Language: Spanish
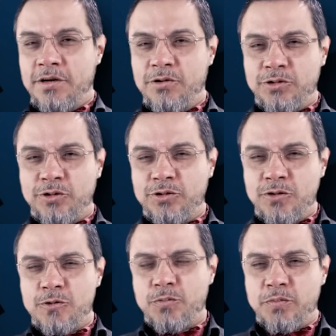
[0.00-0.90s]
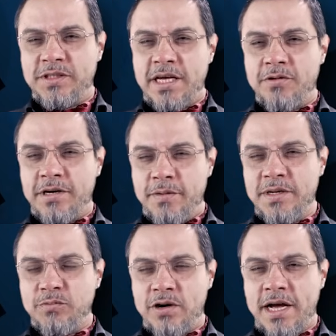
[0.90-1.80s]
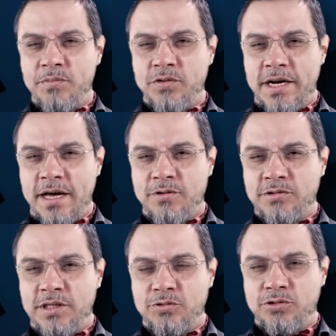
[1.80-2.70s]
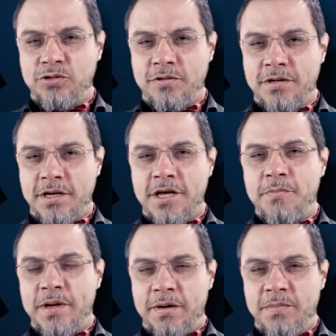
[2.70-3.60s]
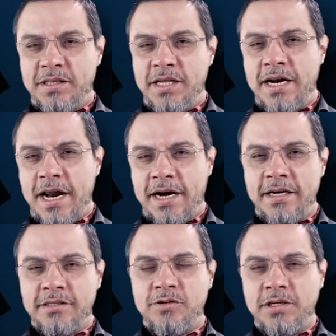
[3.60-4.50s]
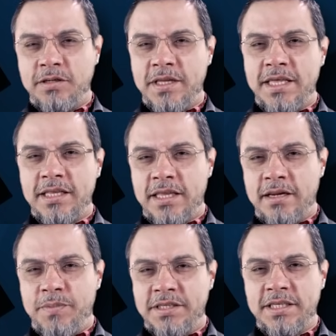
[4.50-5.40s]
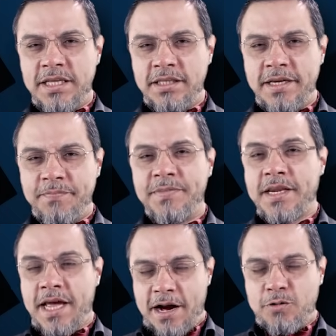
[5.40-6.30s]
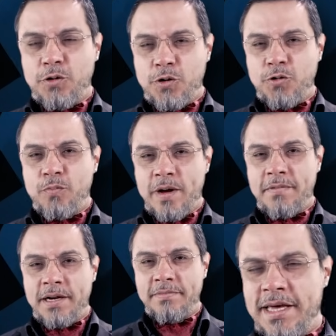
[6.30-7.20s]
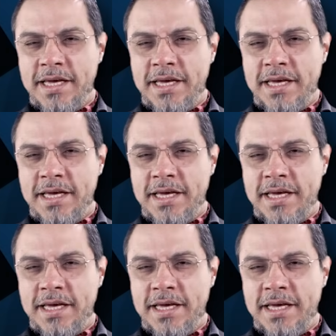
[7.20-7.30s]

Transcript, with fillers: De otro, todos propiciaron el mismo cambio en la constitución, permitir la reelección inmediata del presidente, cargo que ocupaban.